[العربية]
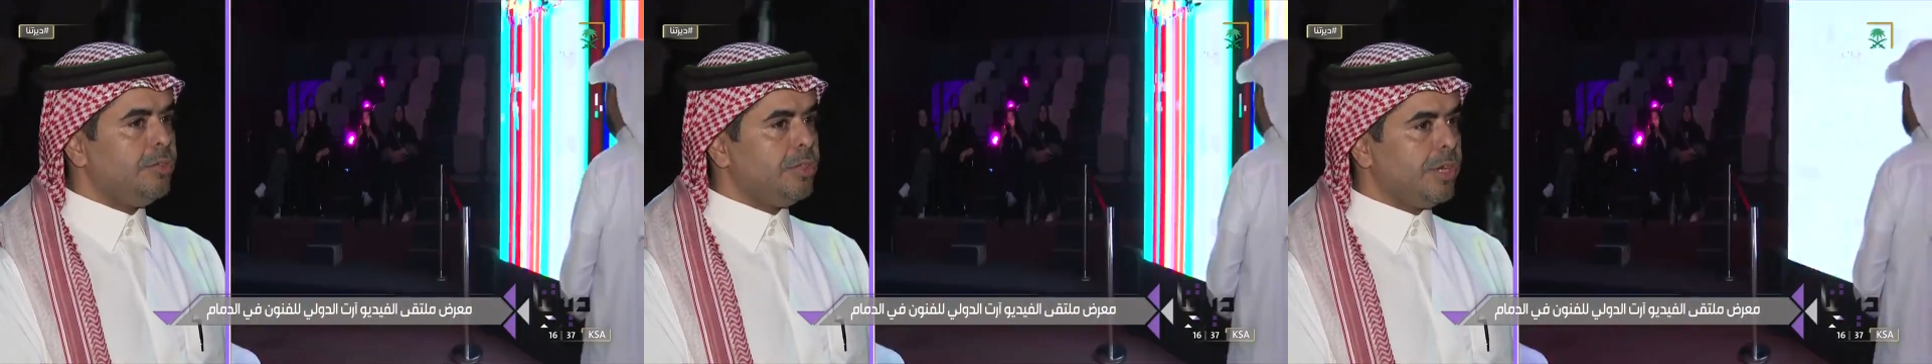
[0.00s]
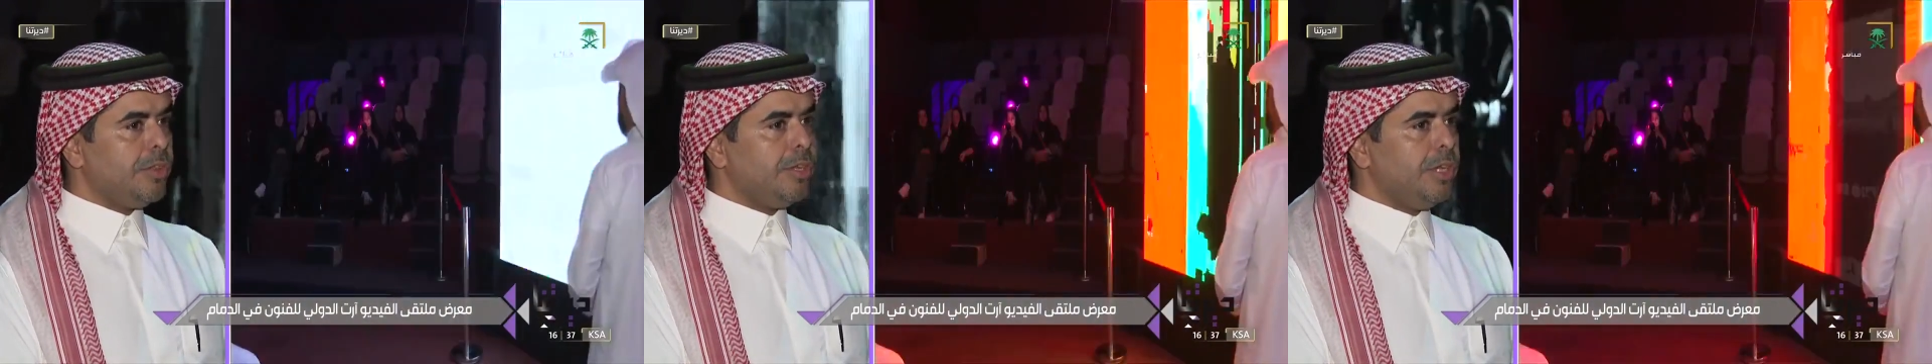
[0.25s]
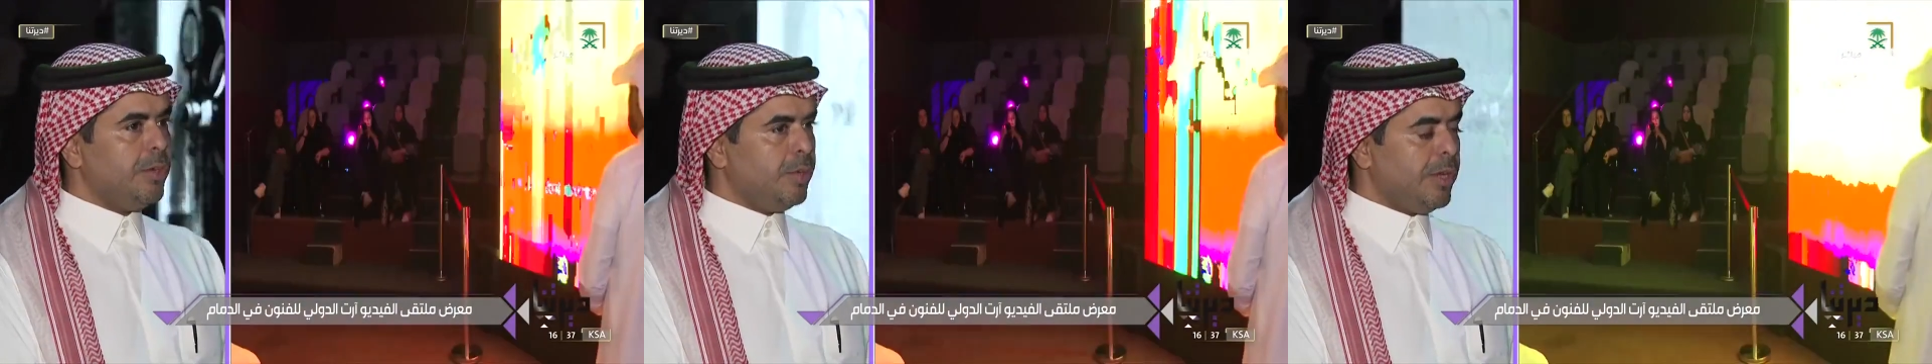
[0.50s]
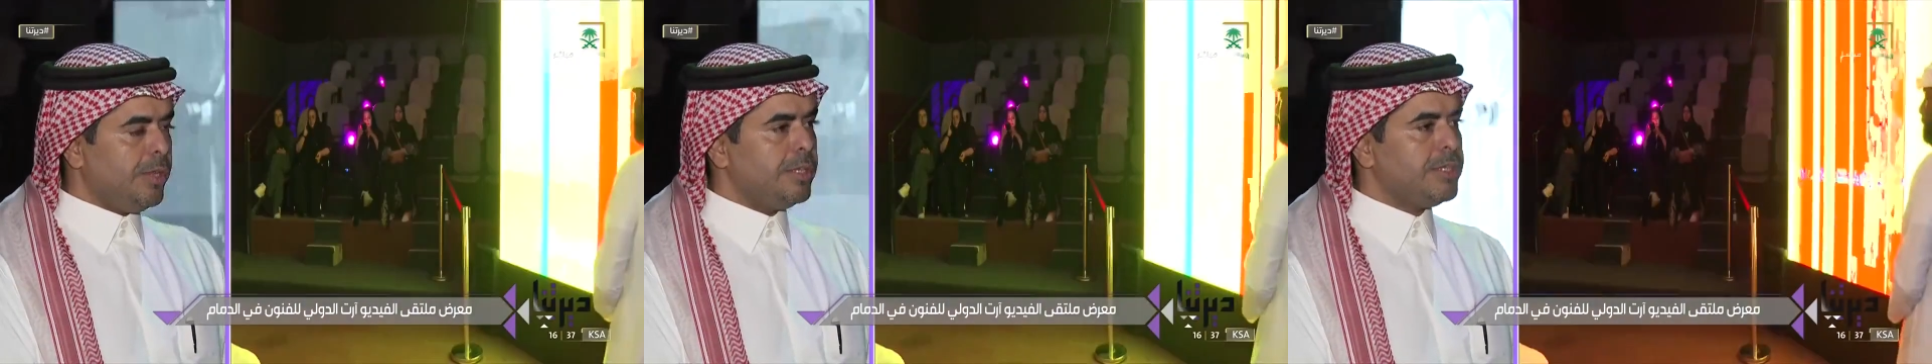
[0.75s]
افتراضيا
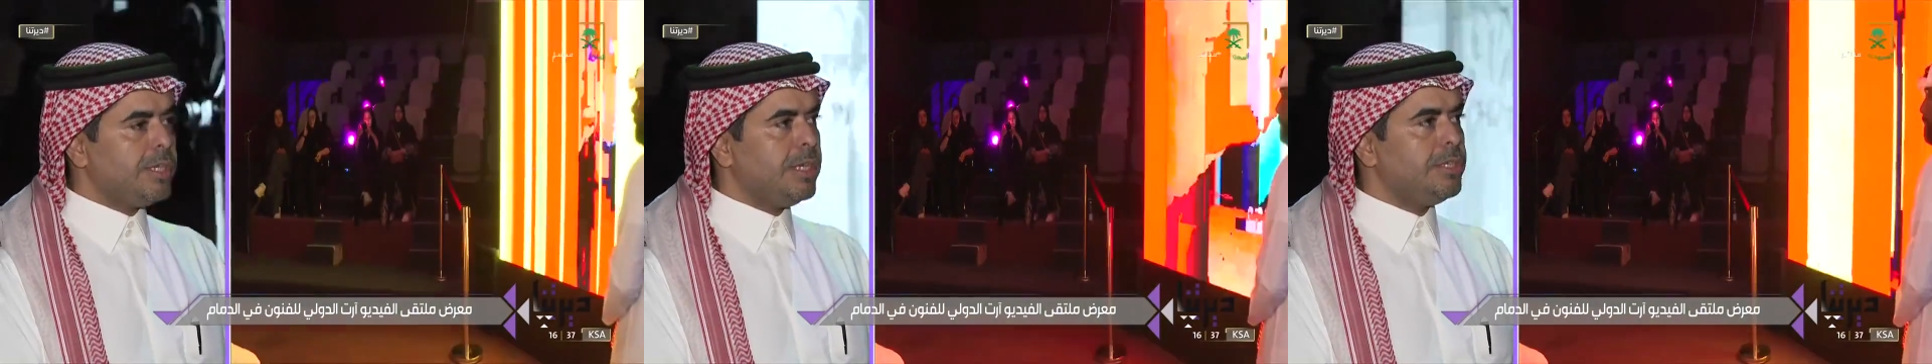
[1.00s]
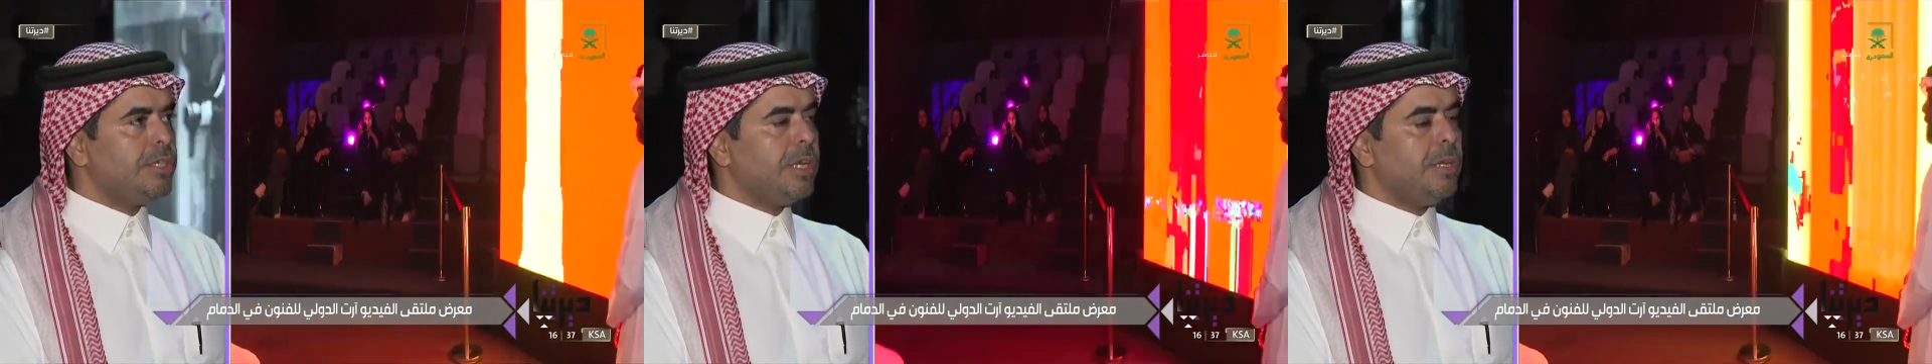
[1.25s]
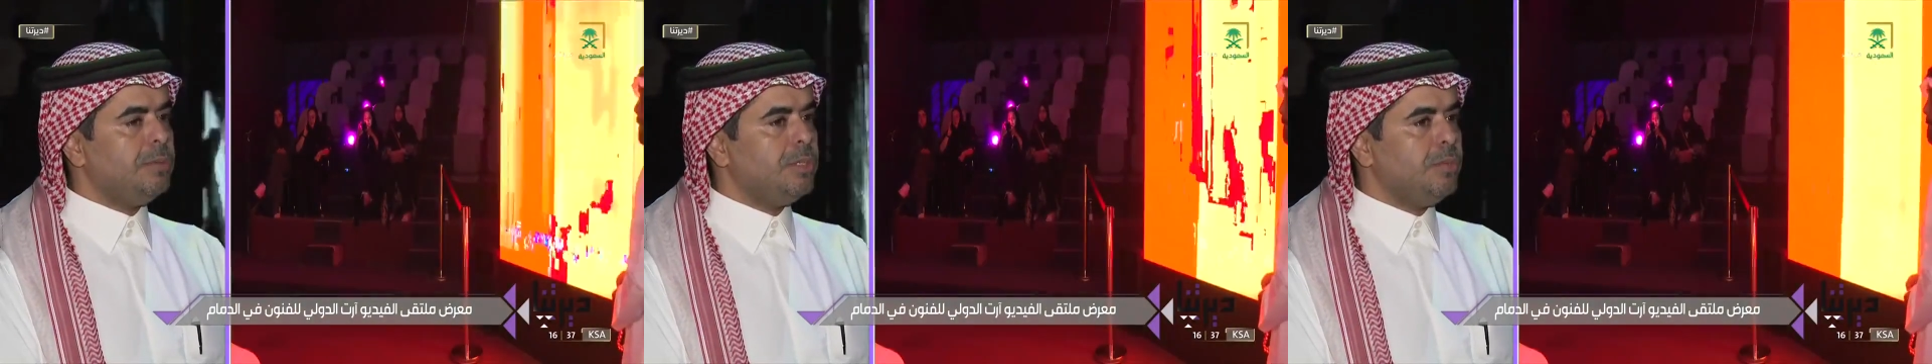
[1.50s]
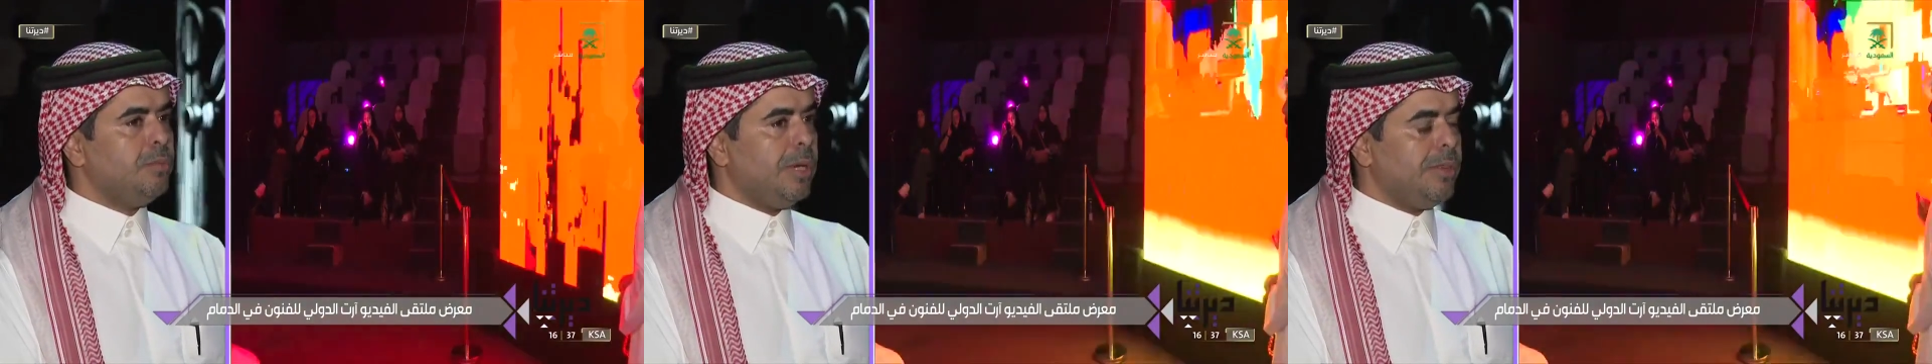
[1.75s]
وهذا السنه ان شاء الله
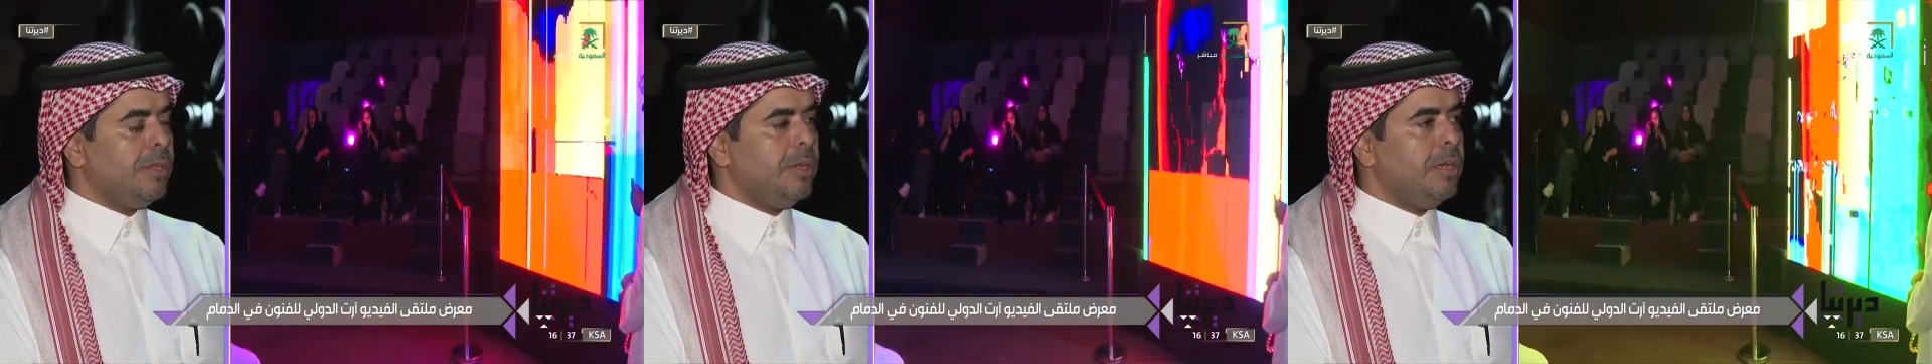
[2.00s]
بيتم بعض